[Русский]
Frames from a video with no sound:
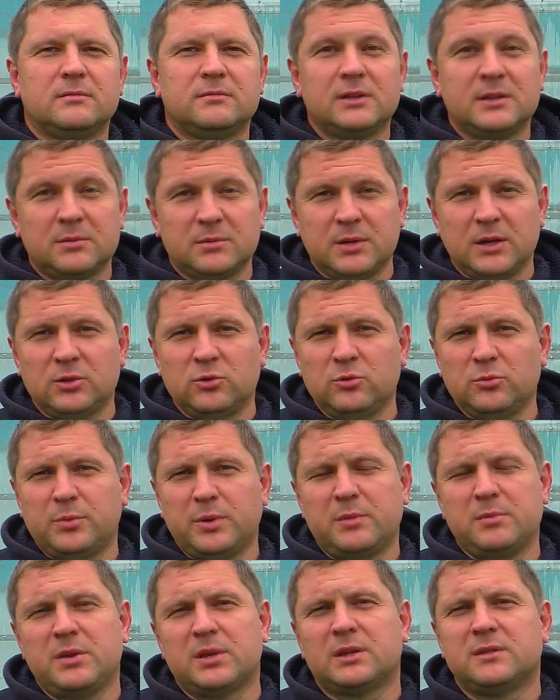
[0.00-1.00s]
В этом году,
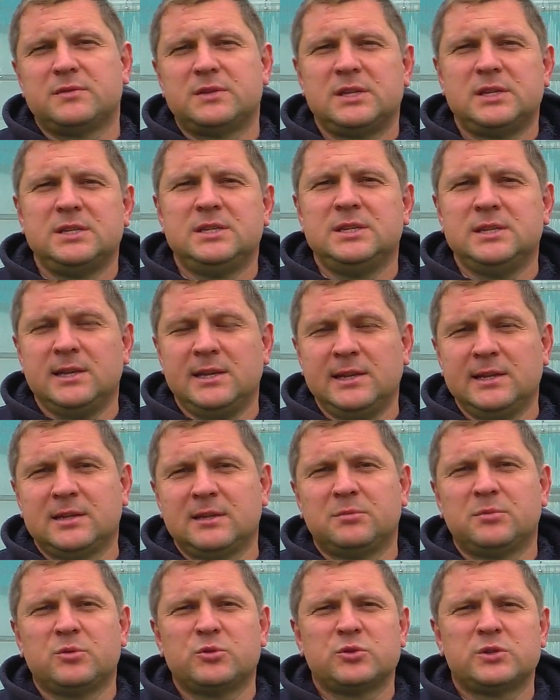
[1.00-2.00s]
примерно в середине
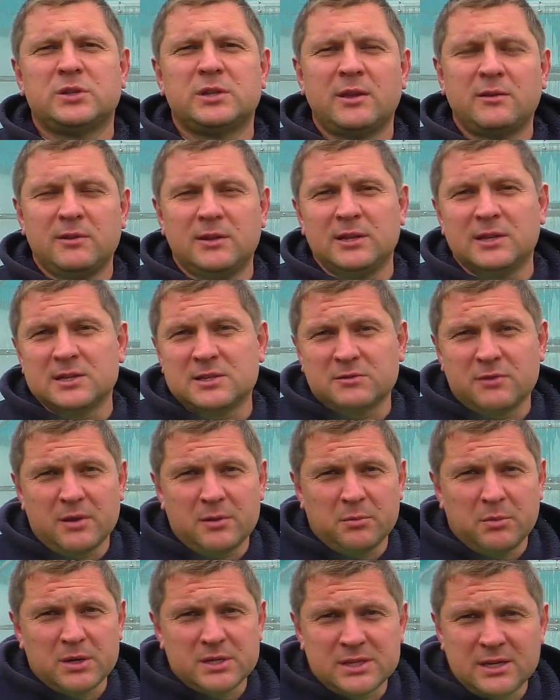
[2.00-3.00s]
лета, мы установили над
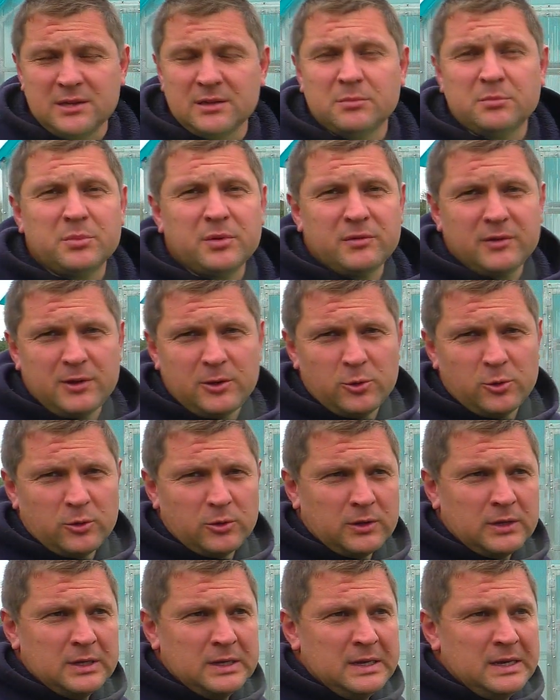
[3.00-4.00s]
своим бассейном
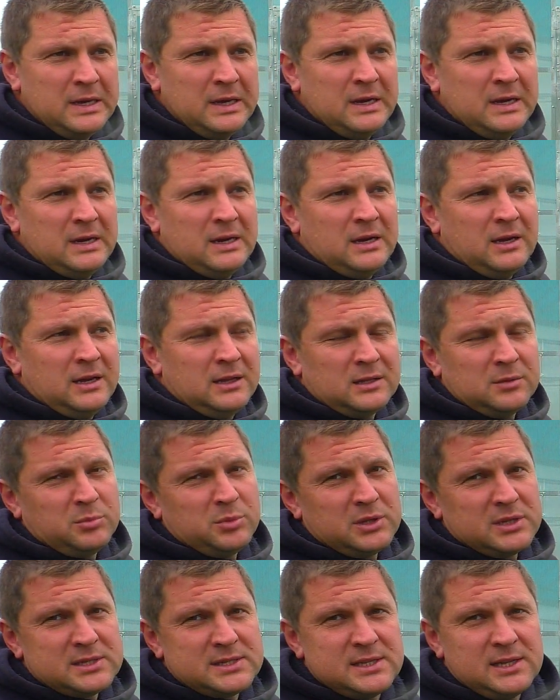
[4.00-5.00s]
павильон. Это
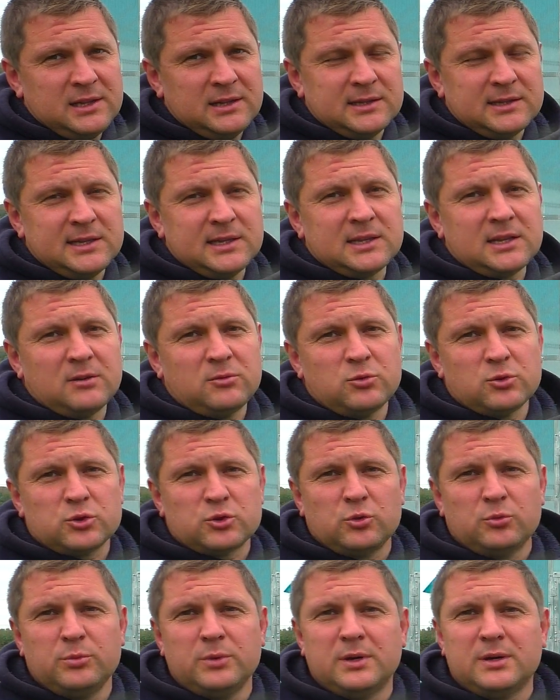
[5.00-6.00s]
было сделано для того,
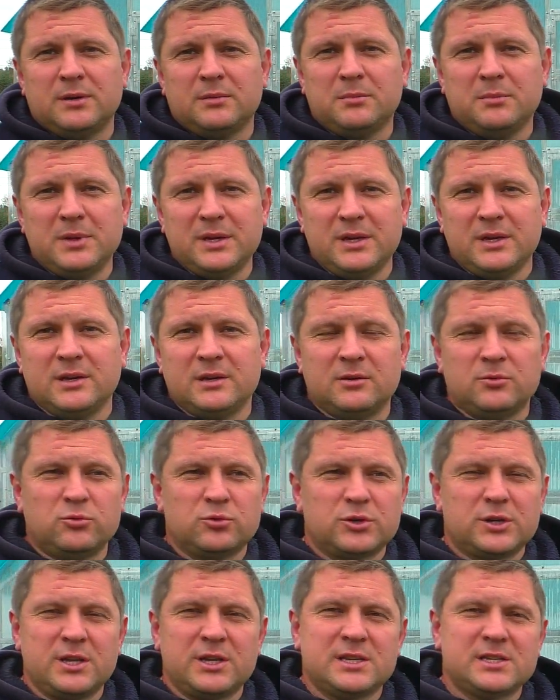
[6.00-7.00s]
чтобы мы
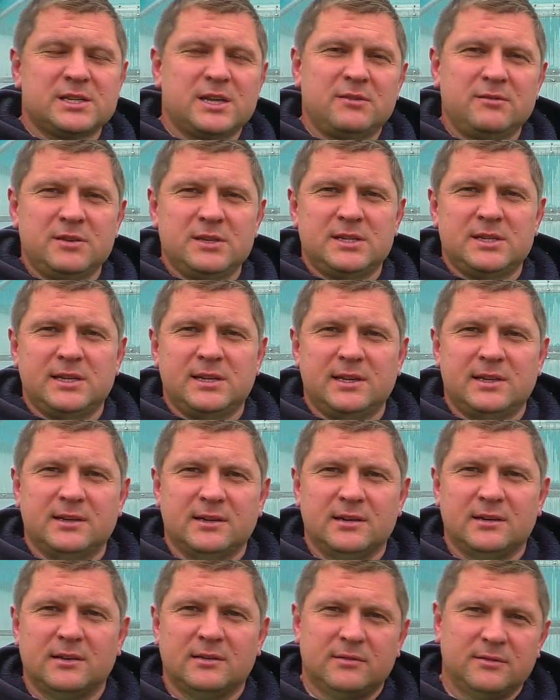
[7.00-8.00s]
уже не зависели
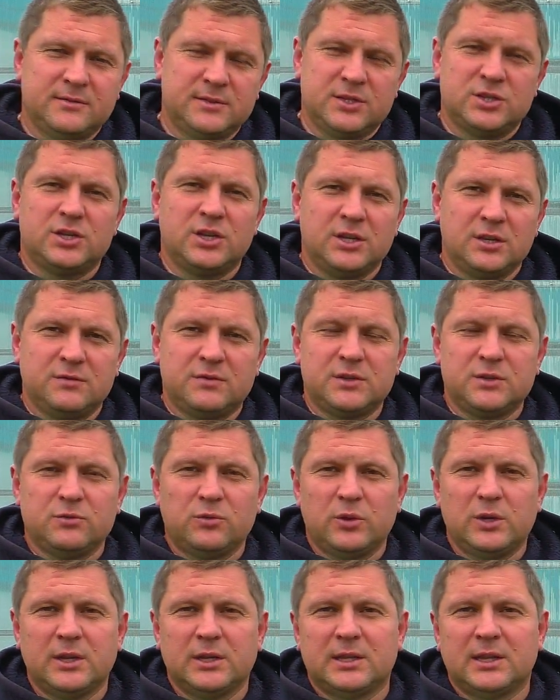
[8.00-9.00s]
в течение
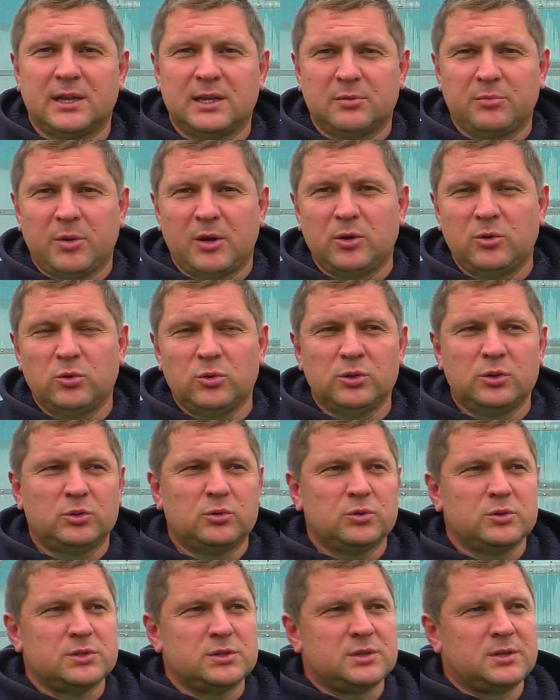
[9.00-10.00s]
всего лета от погоды,
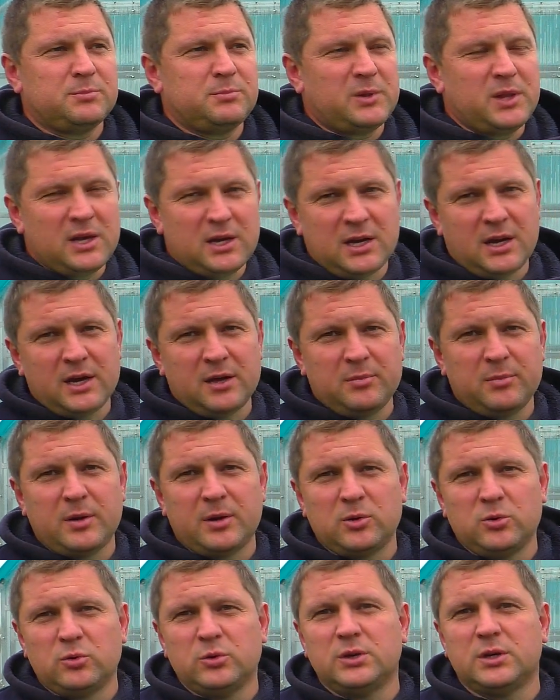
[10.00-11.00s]
то есть плохая
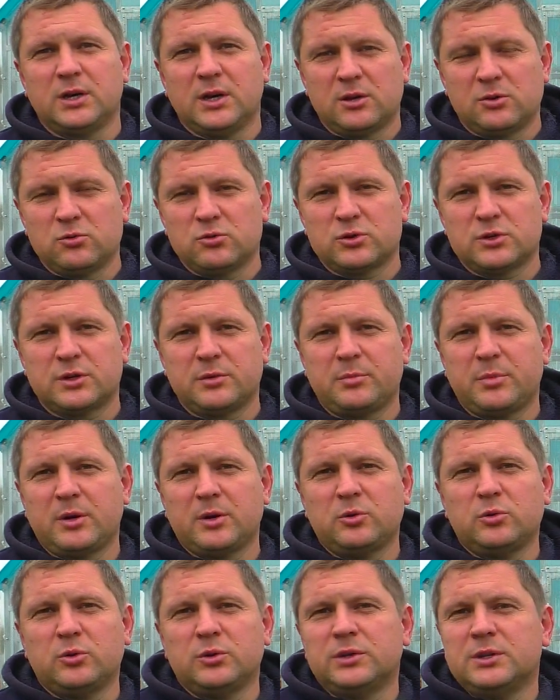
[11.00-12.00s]
погода, хорошая
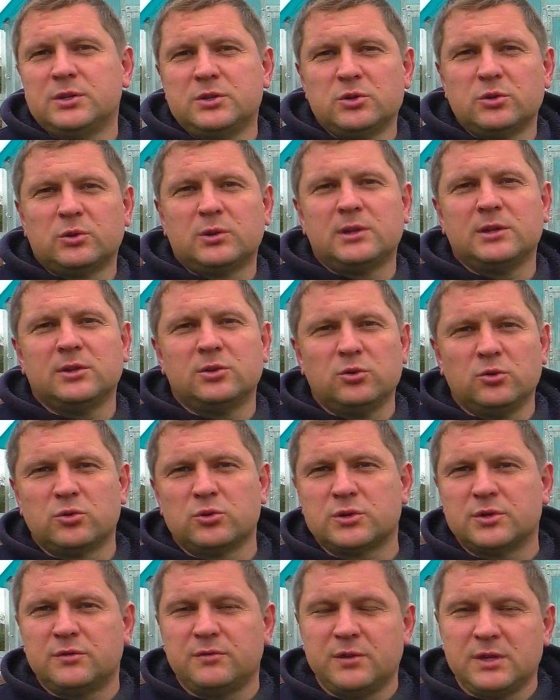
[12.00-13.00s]
погода, идет ли
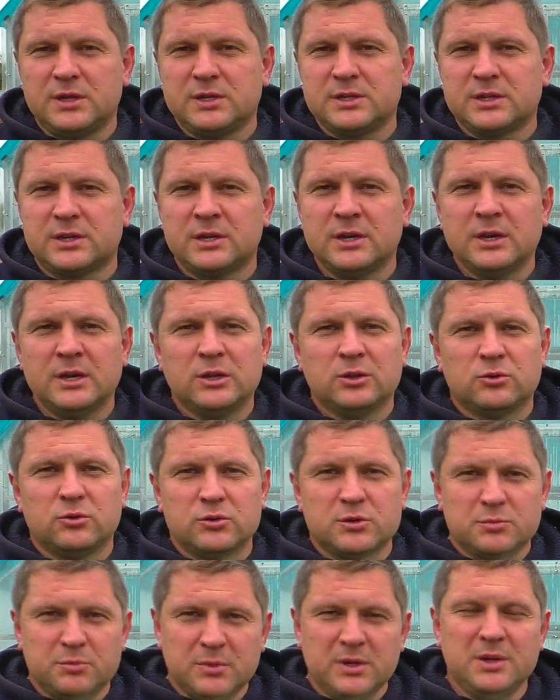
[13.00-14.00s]
дождь, ветер, то
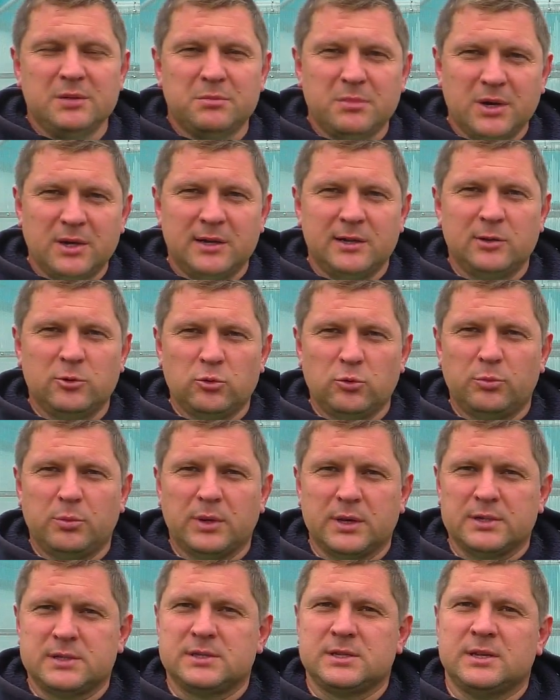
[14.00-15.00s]
есть мы могли
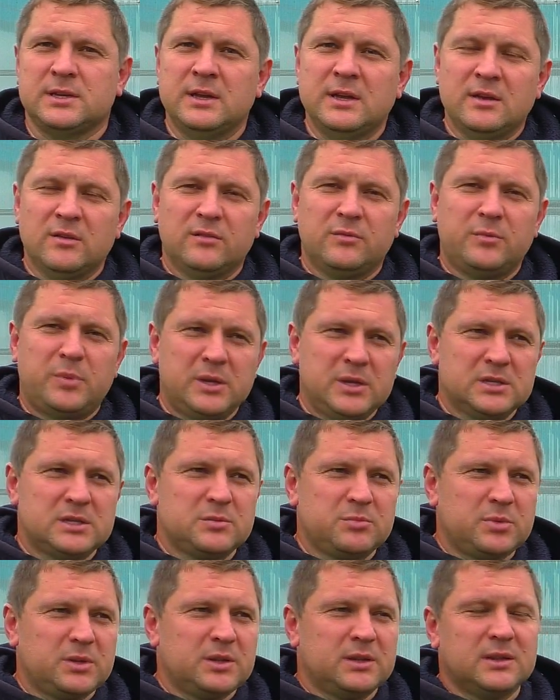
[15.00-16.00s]
купаться. В
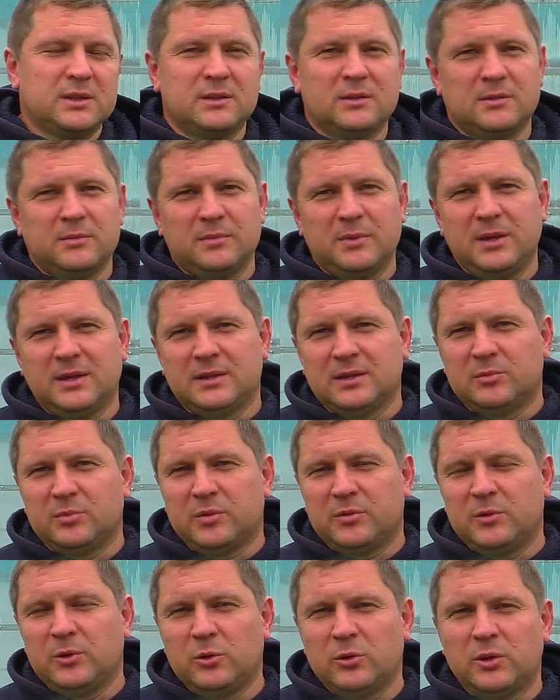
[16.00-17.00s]
принципе, этот
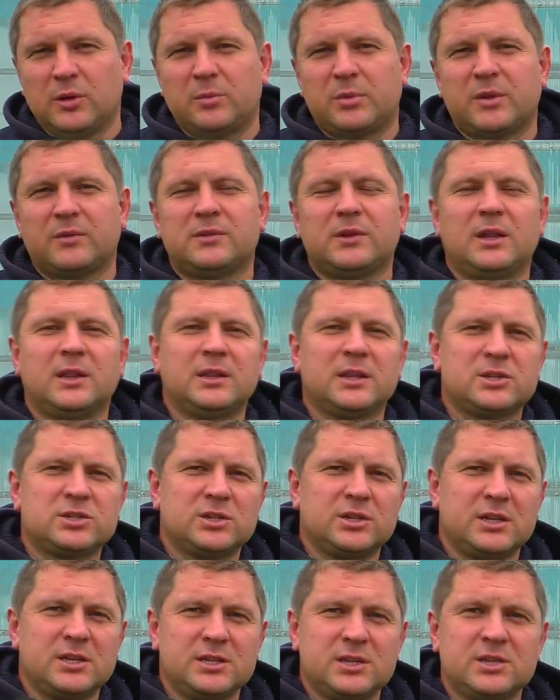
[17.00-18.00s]
павильон оправдал
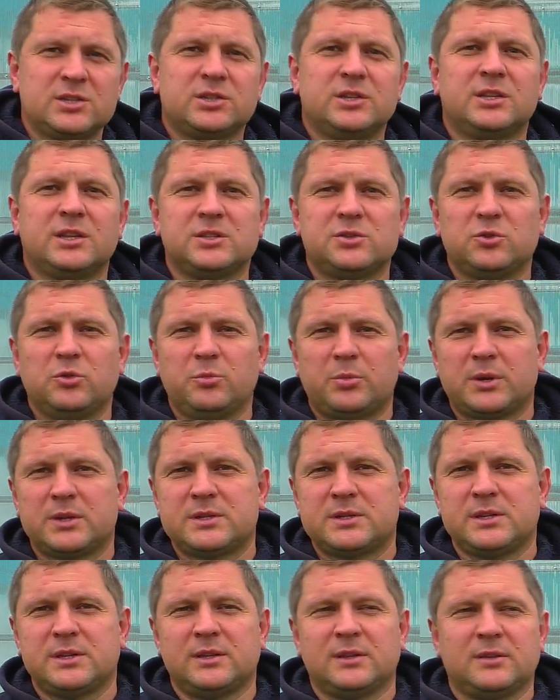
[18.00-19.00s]
наши надежды на
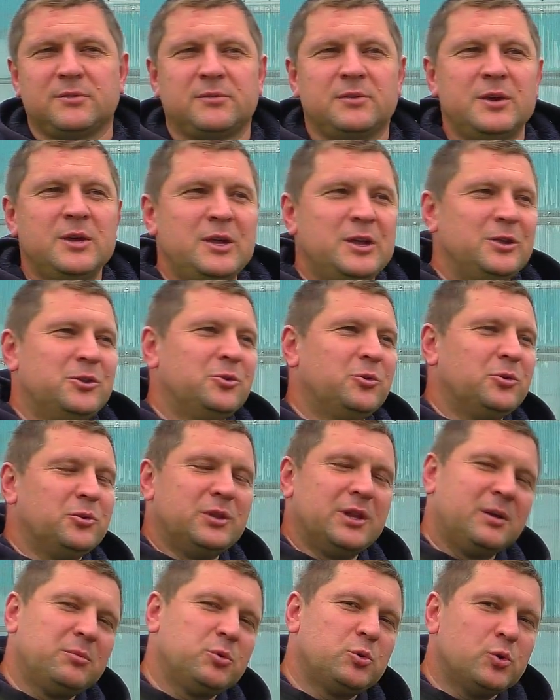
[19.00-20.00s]
100%, но
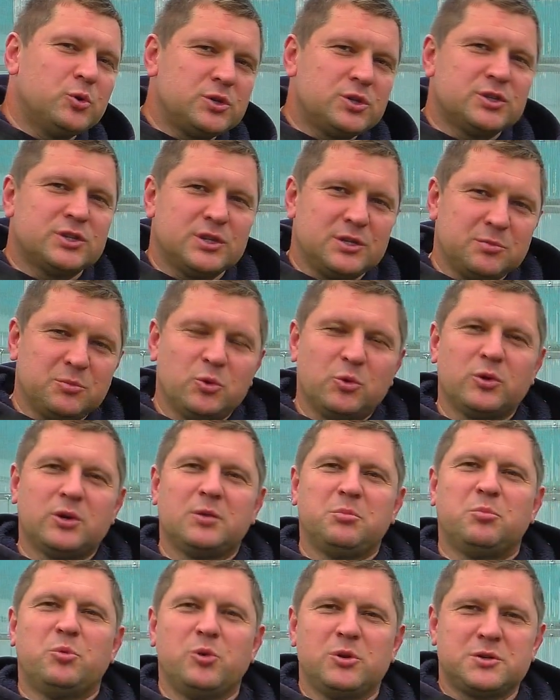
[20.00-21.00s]
нам хочется
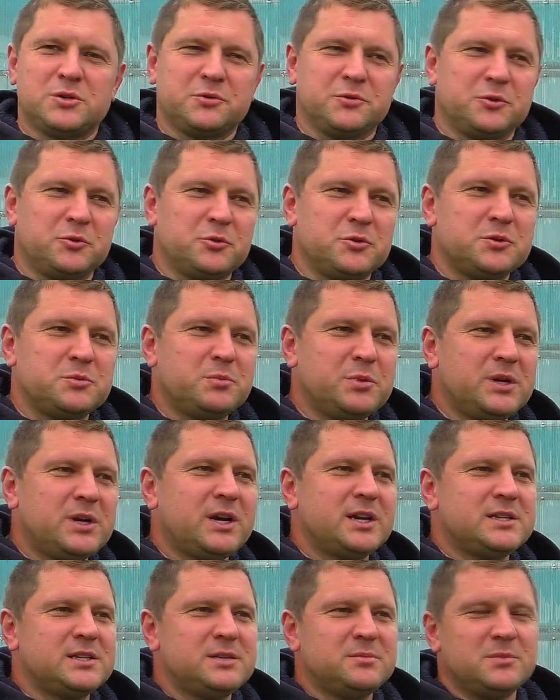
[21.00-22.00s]
немного большего, то есть мы
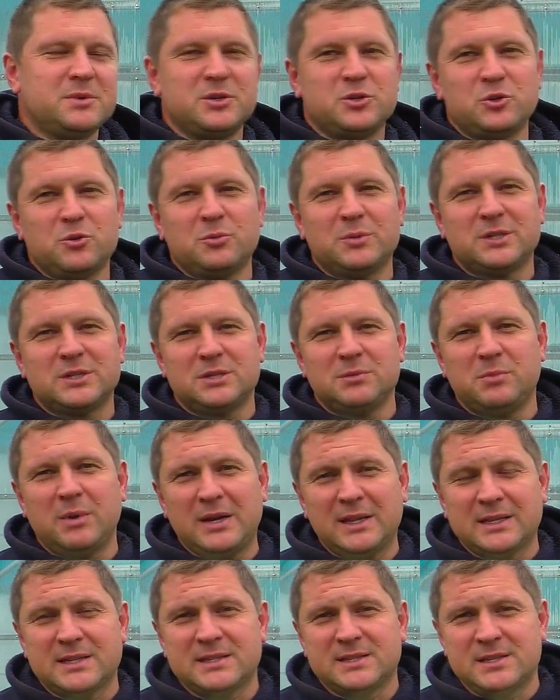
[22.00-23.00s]
хотим еще
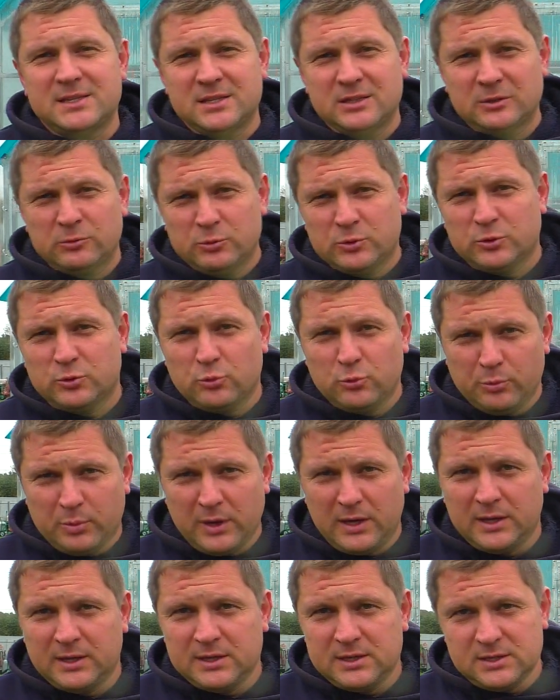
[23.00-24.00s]
максимально затянуть
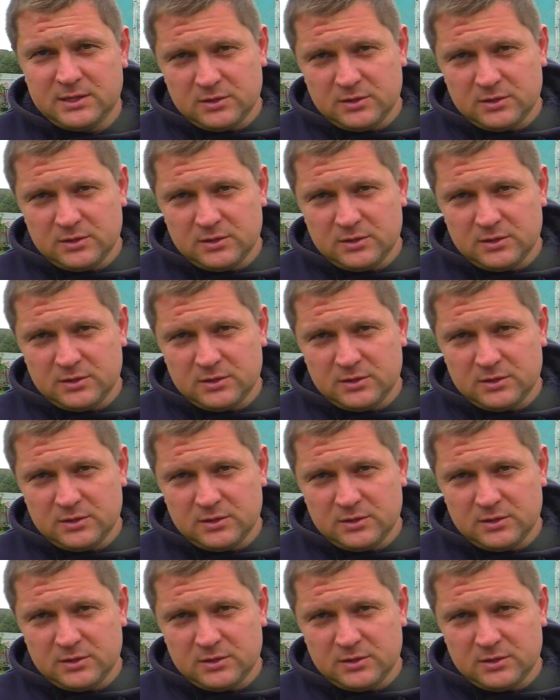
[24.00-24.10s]
купальный